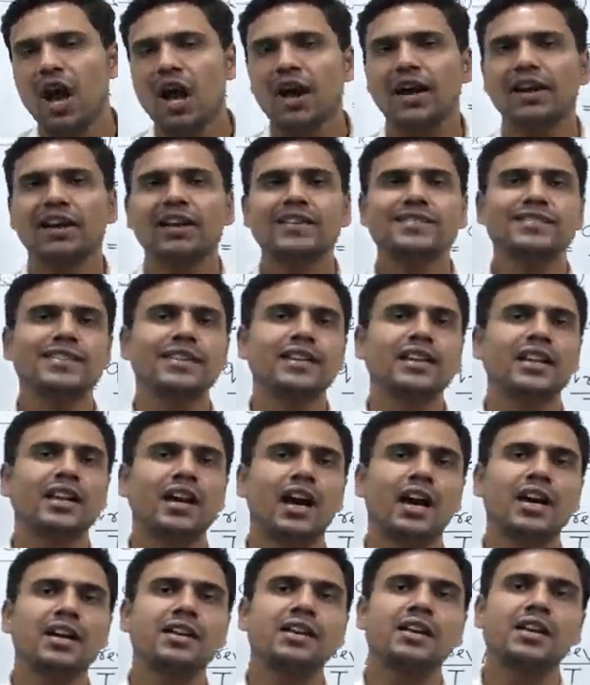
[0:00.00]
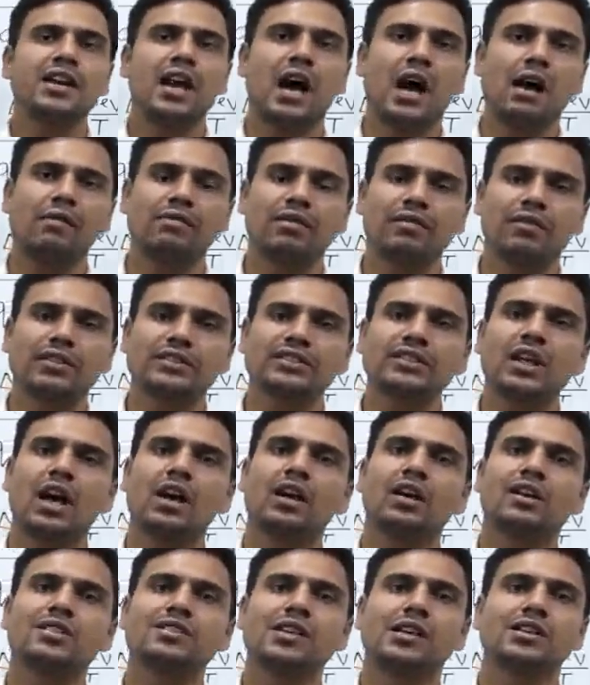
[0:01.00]
अगर किसी निकाय की अव्यवस्था
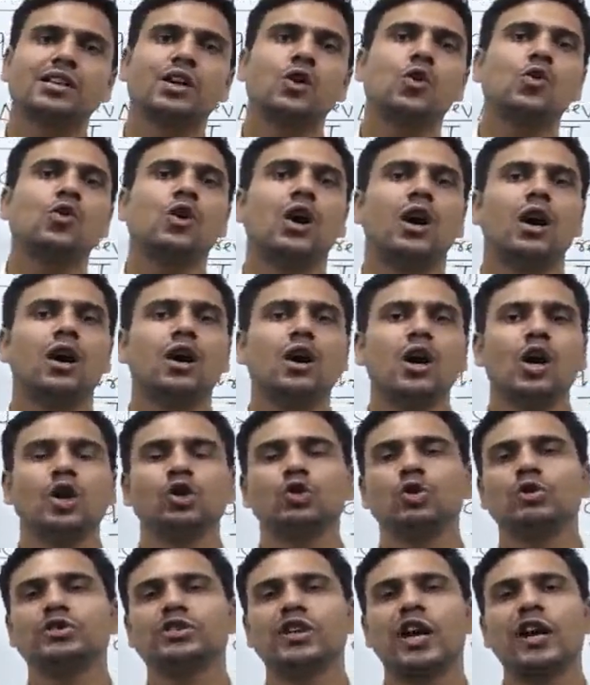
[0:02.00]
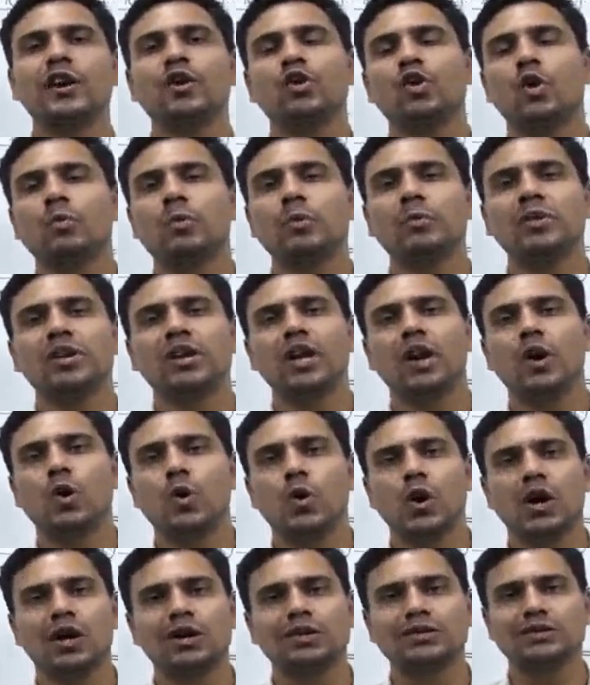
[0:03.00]
अगर ज़्यादा होगा तो इसका एंट्रोपी भी क्या
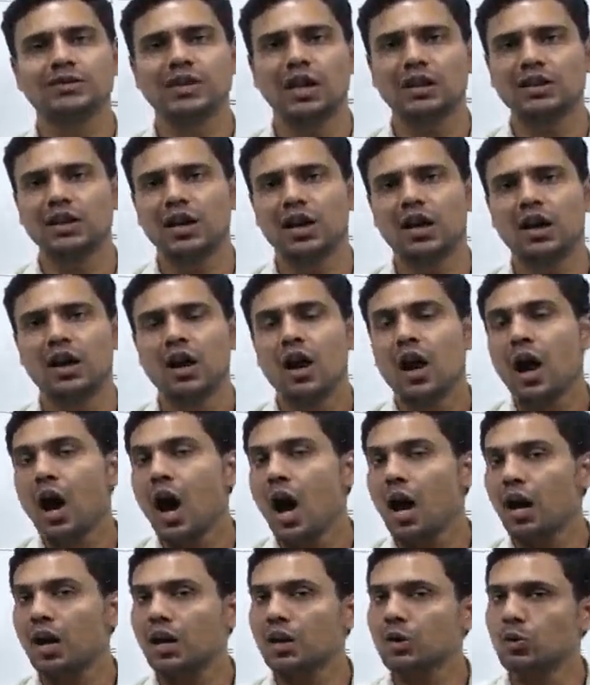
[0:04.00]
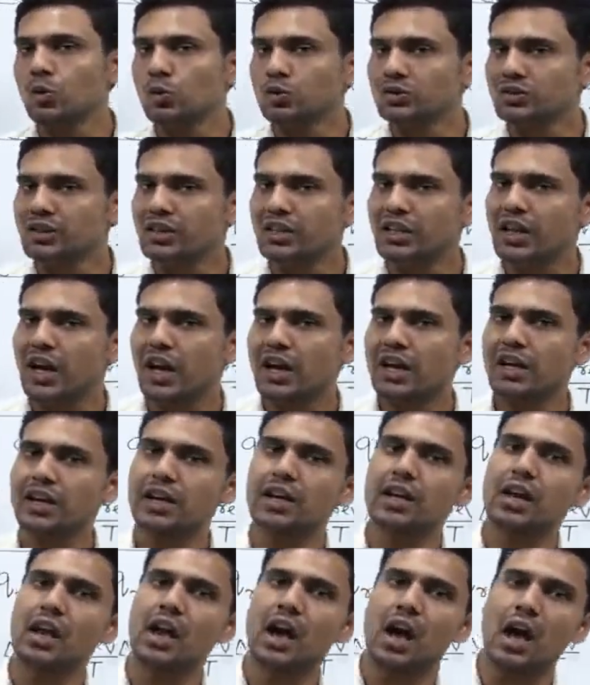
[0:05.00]
होगा ज़्यादा अगर उस निकाय
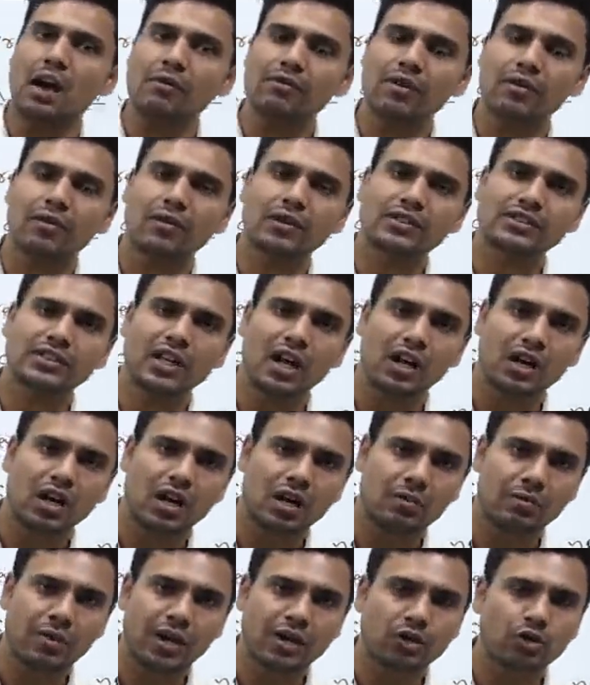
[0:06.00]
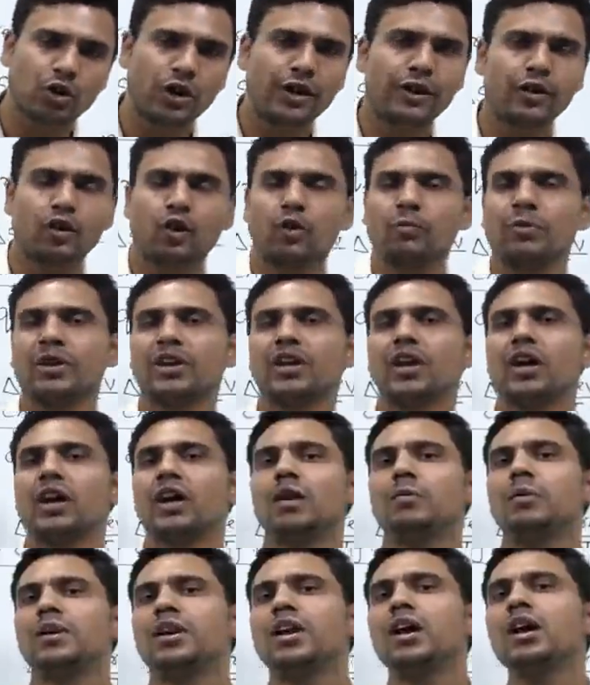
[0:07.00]
की अव्यवस्था कम है तो एंट्रोपी क्या
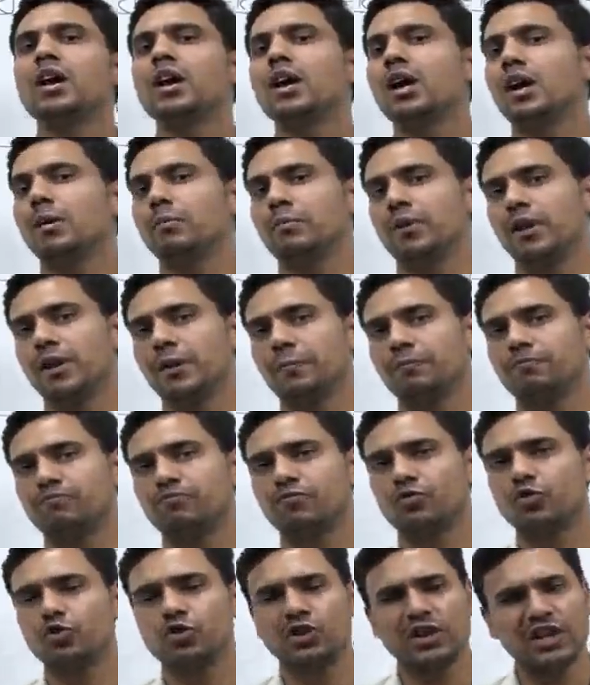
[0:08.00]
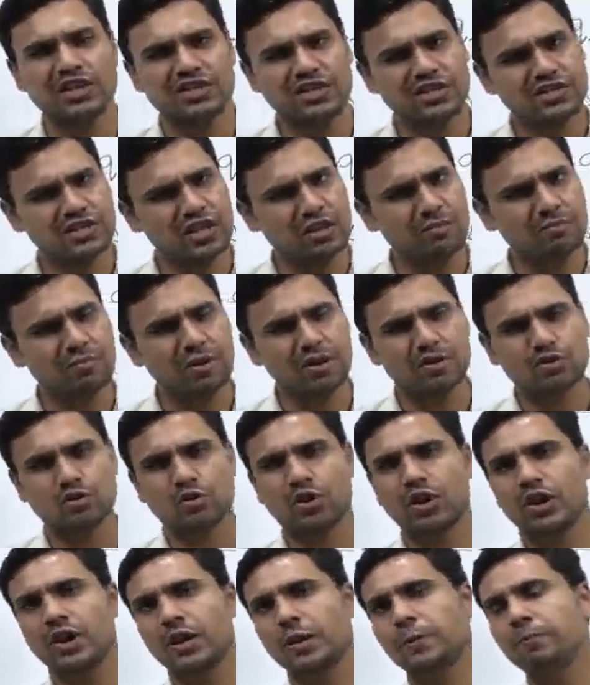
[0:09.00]
है बेटा कम है तो ये चीज़ें हम पढ़
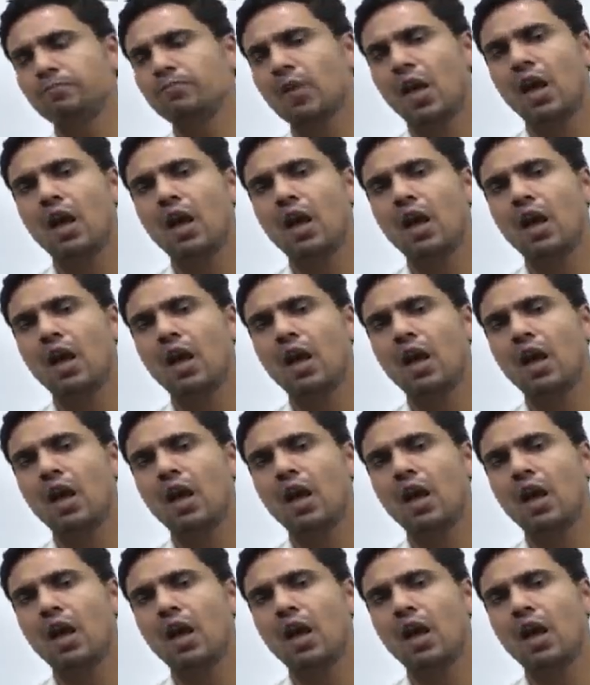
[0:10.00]
चुके हैं